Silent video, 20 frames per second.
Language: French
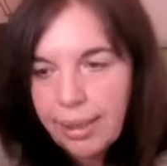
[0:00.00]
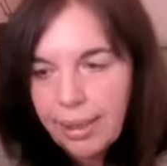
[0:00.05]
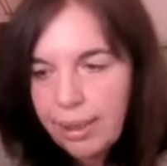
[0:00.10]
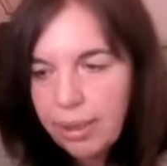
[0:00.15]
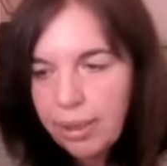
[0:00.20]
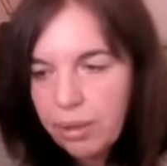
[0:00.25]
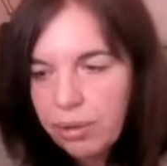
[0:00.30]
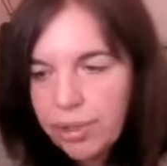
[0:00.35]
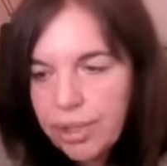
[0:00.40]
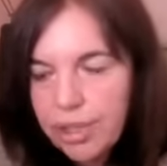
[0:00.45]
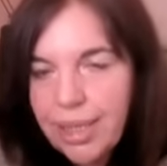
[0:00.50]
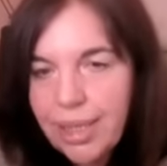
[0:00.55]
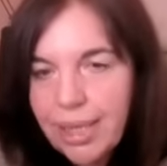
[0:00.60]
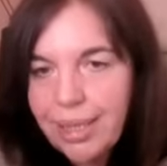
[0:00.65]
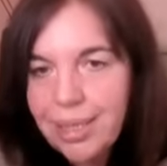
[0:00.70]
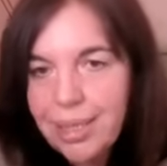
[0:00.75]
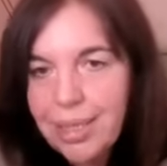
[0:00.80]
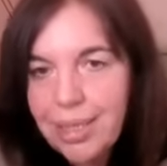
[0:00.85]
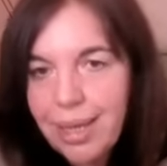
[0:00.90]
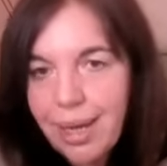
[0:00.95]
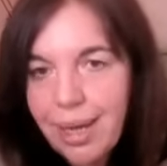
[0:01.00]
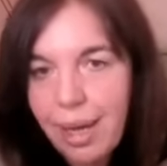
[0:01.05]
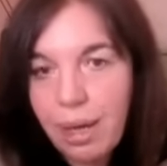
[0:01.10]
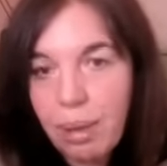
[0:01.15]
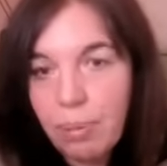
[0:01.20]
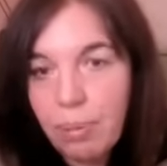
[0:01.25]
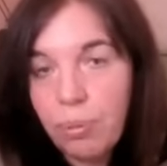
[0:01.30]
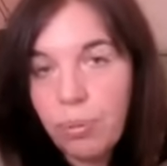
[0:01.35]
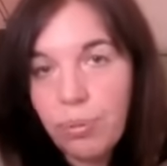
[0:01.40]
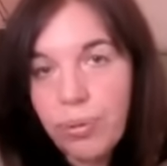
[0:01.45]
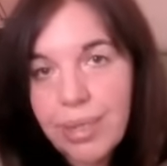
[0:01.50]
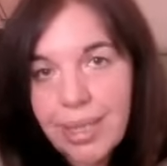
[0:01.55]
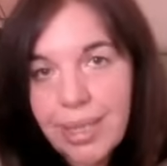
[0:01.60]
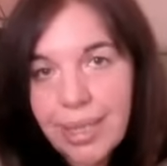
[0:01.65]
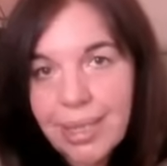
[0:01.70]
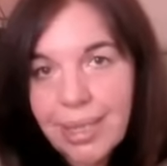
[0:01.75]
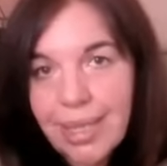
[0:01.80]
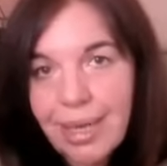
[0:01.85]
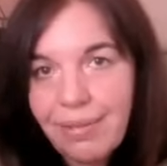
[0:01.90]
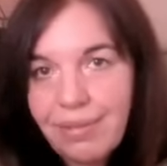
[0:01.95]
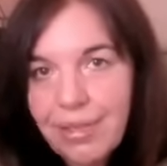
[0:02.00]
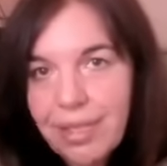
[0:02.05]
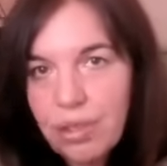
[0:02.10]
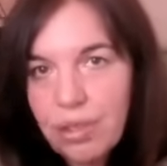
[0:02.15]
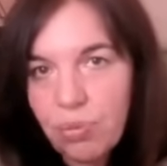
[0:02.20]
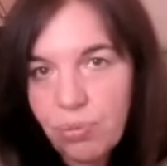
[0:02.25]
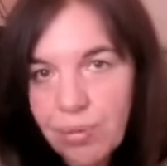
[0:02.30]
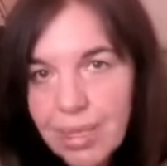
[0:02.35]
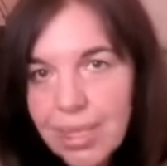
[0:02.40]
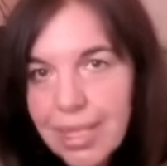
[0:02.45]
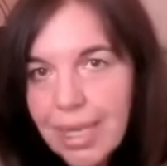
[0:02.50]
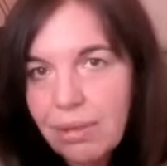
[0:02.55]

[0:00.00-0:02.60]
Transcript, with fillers: et euh, chercher à imposer sa vision,